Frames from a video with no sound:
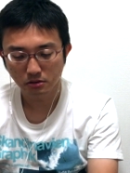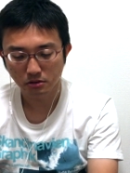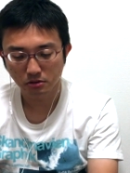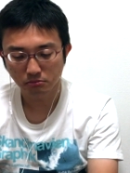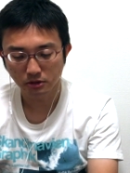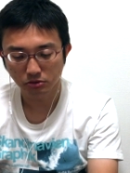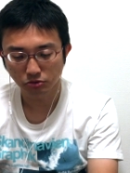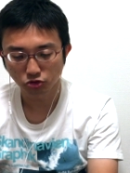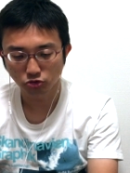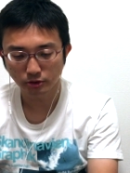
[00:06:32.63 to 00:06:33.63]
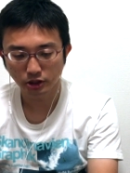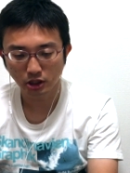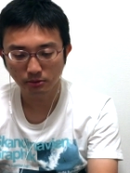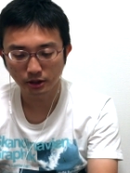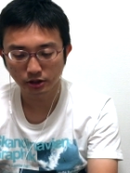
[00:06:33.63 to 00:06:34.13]
まあ、お言葉
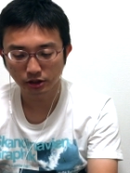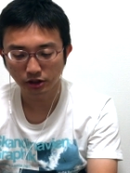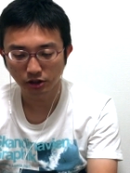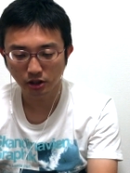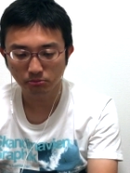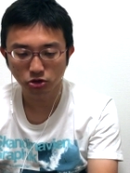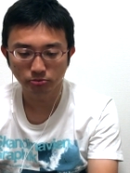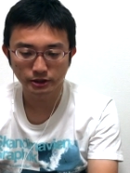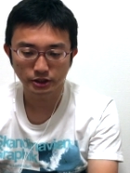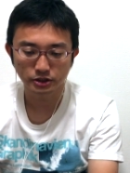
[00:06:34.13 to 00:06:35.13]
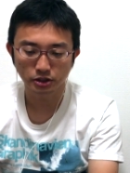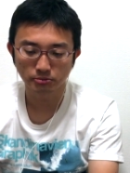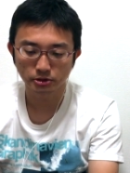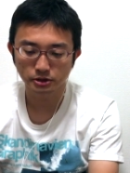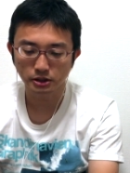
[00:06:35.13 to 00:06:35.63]
に甘えて銀冠を目指してい
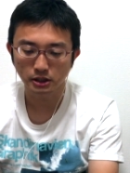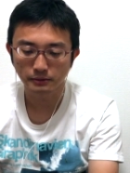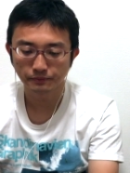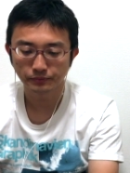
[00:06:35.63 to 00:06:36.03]
きますか。